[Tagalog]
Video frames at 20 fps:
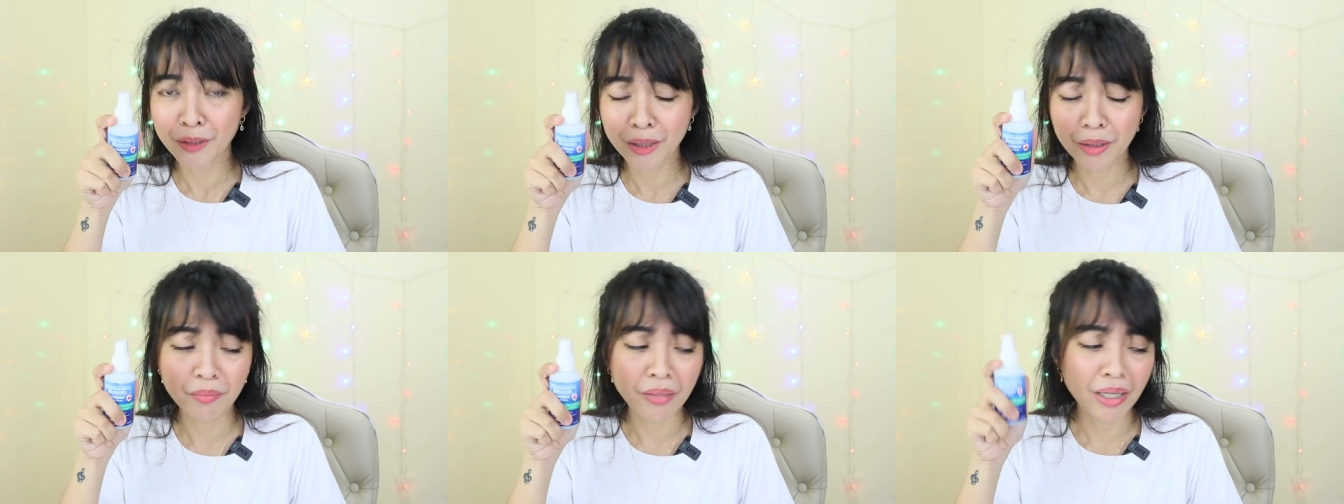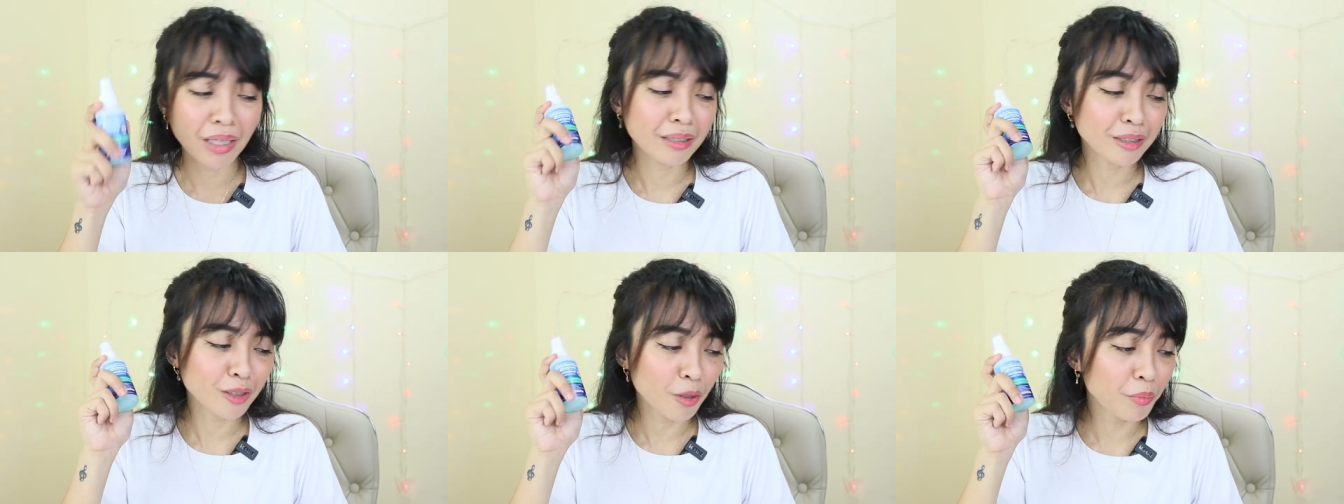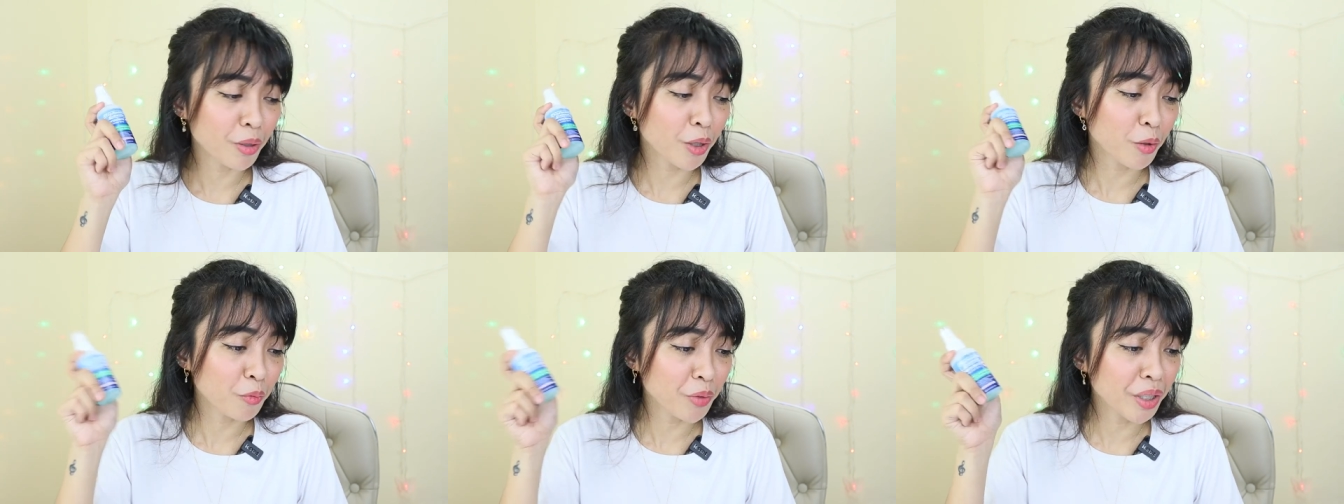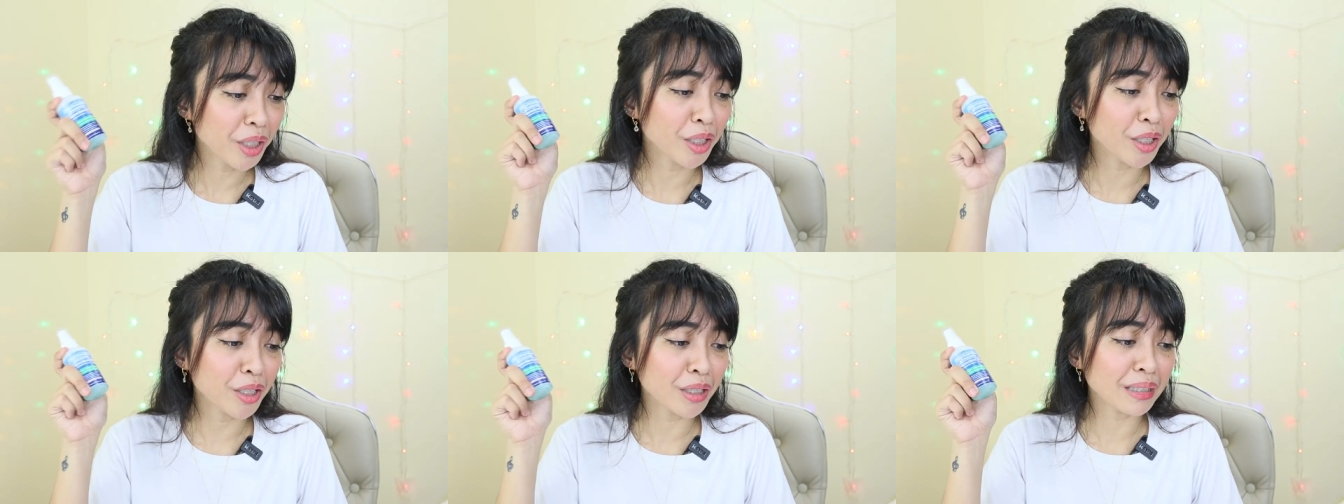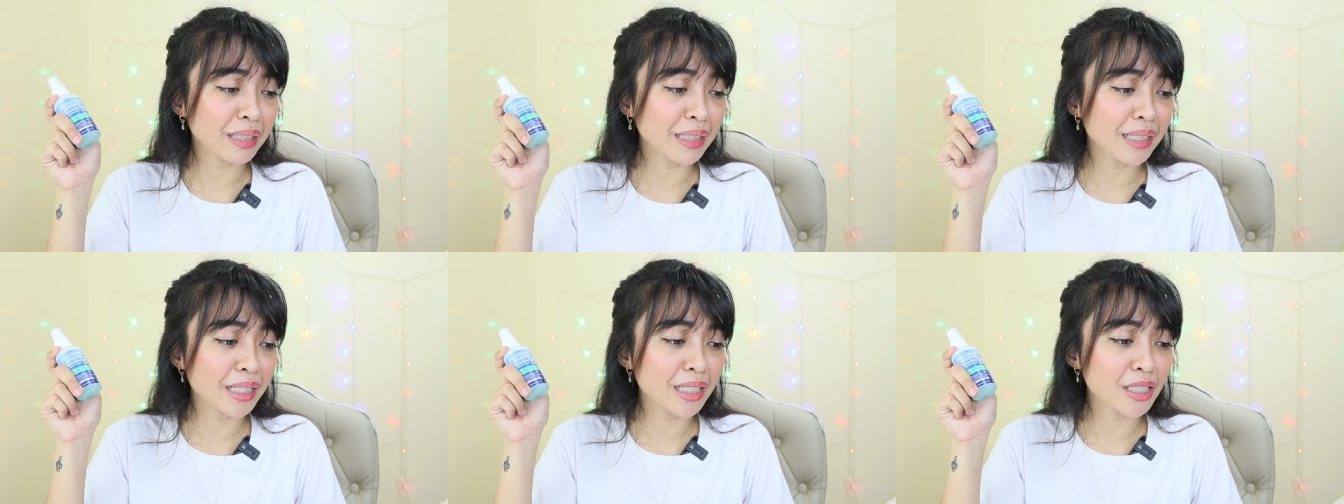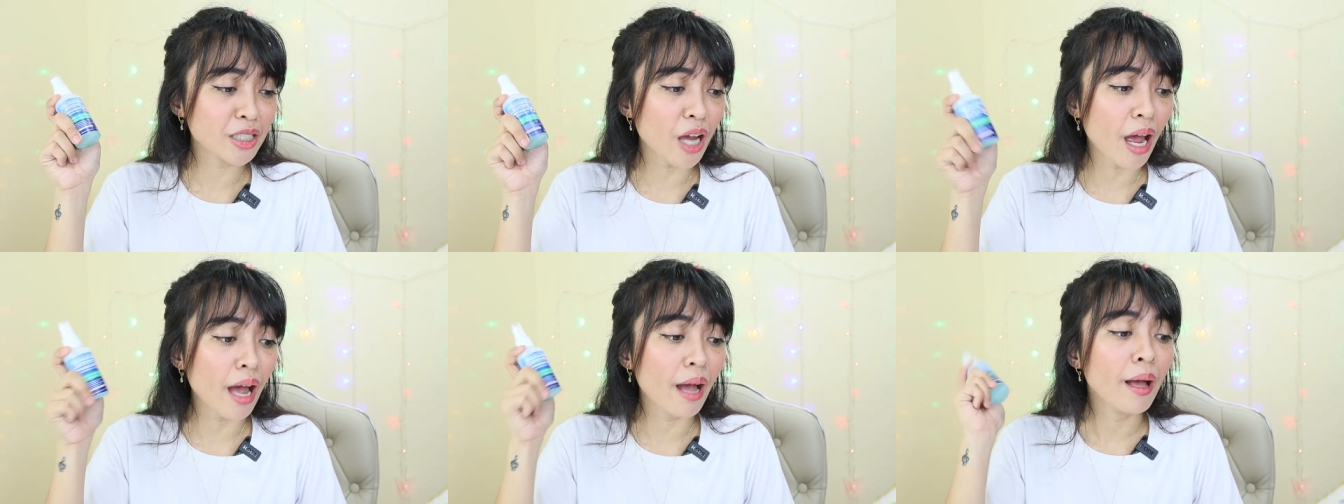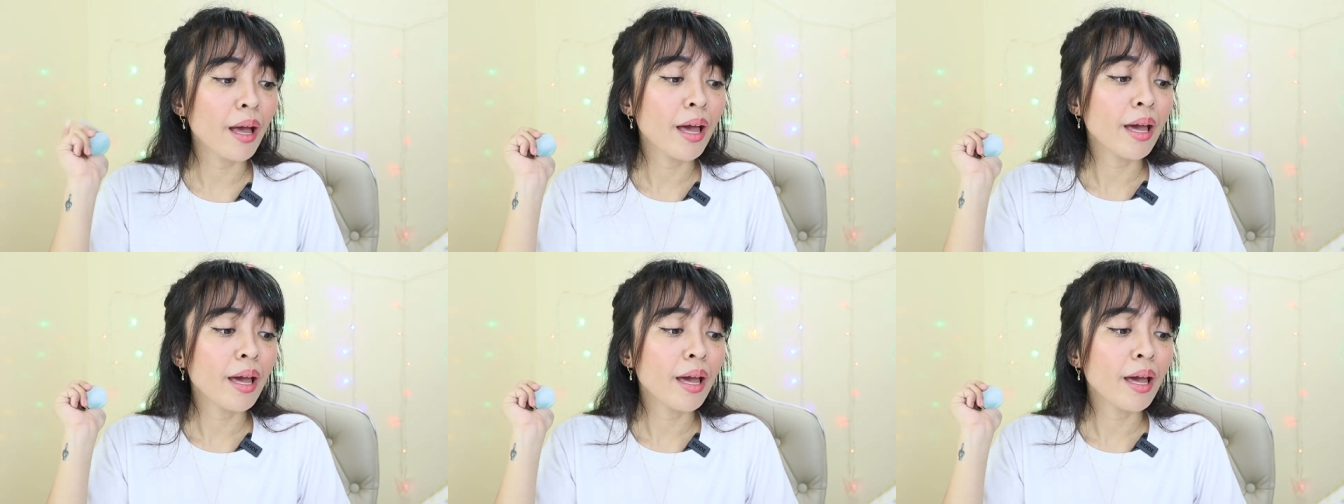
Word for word: O, ba diba? Sobrang winner talaga siya.